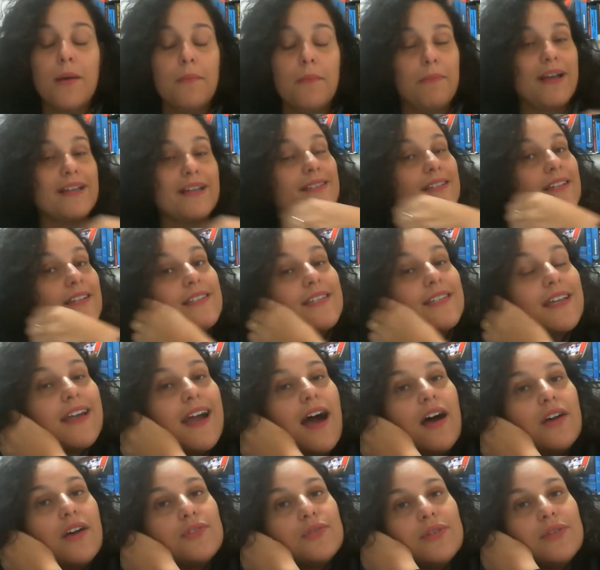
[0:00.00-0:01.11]
Mas nesse
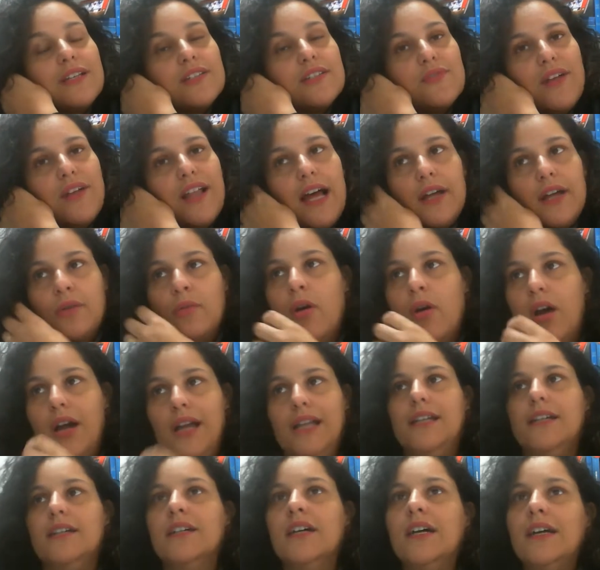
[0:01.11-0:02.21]
caso, eles falaram:
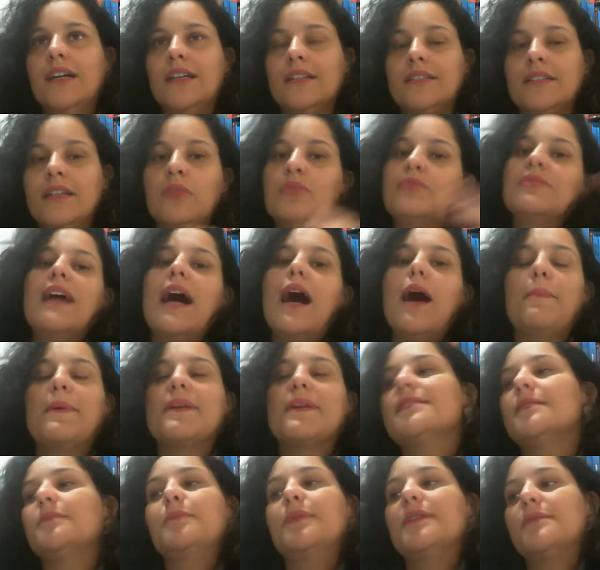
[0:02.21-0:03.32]
olha, não dá para
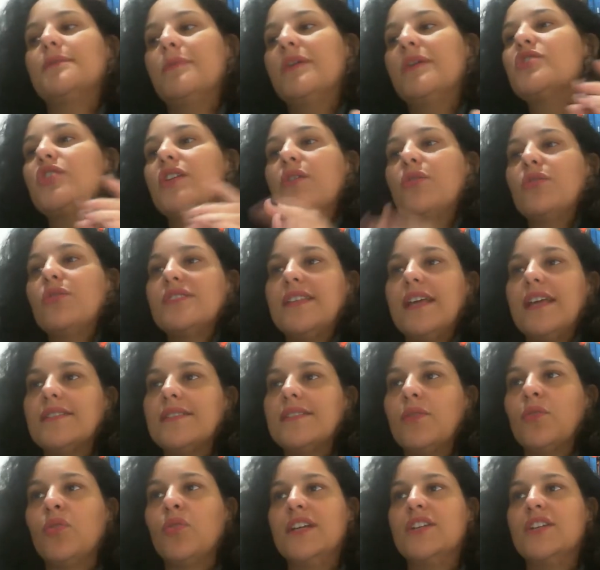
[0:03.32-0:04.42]
simplesmente
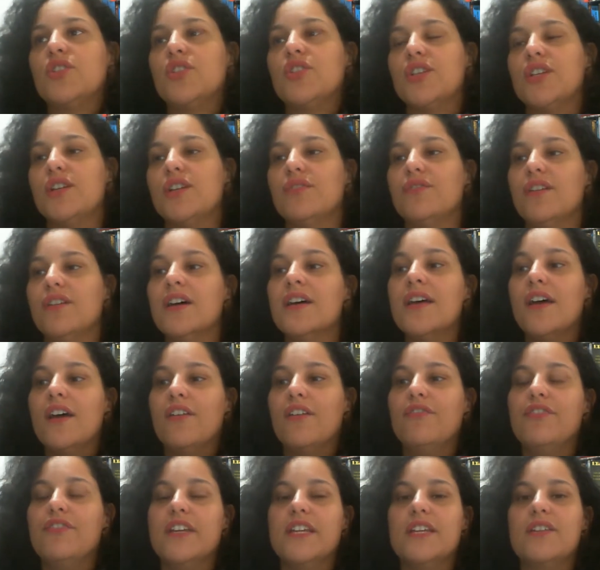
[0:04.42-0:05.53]
negociação coletiva
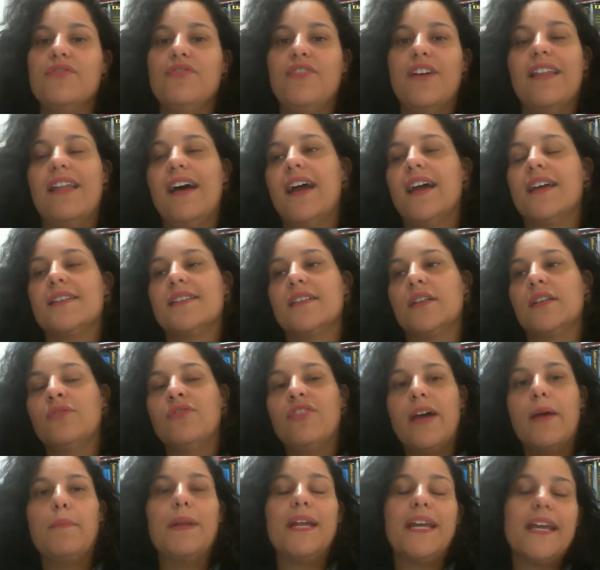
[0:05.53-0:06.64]
vir e falar que você não
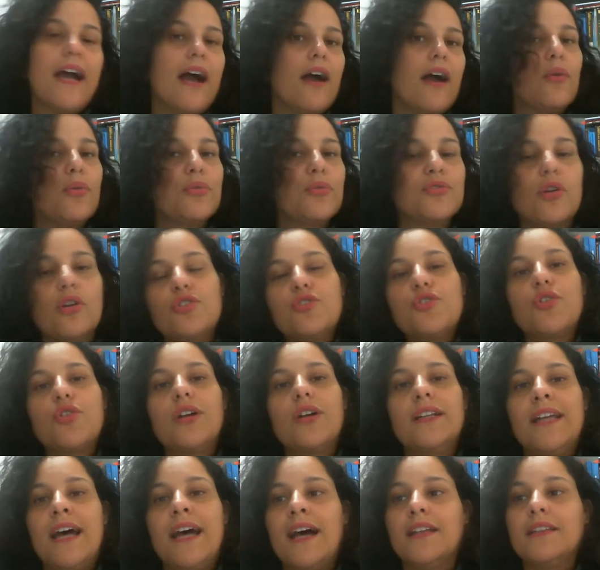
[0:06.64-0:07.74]
vai aplicar controle de
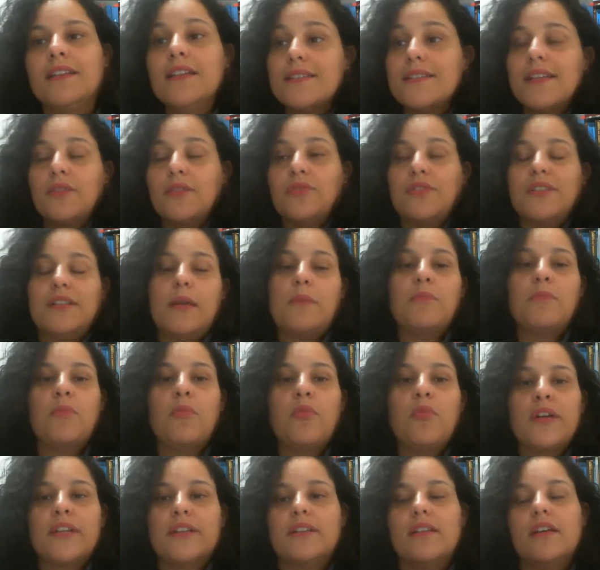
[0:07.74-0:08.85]
jornada, sendo que tem
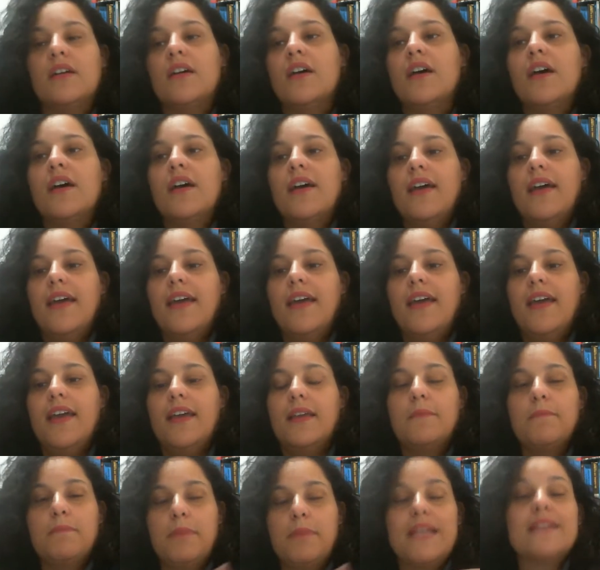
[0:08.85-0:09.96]
muita é,
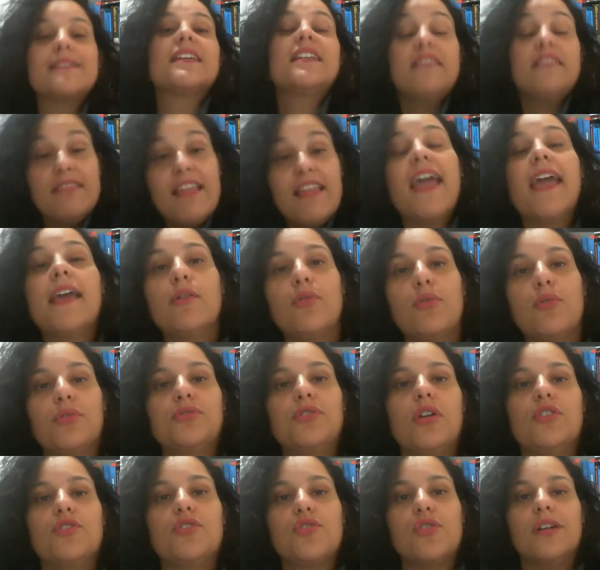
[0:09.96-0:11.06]
empresa que tem o
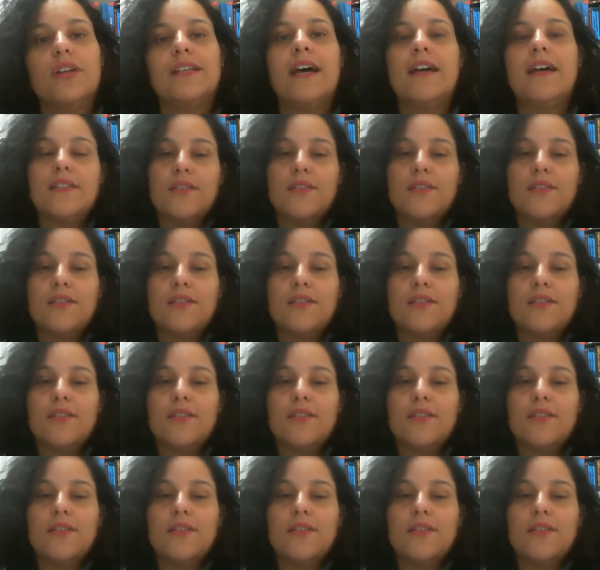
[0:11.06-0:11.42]
controle de jornada.